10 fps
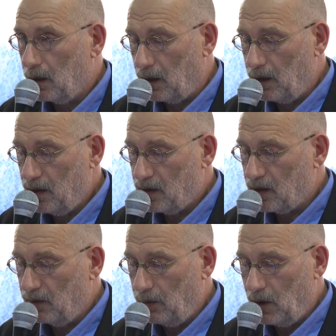Границы
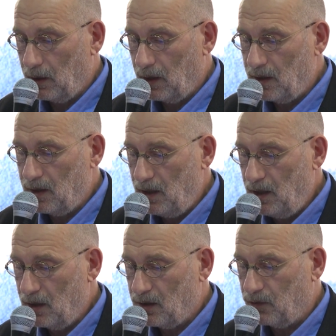современной
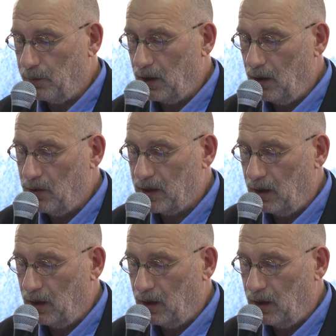России совпадают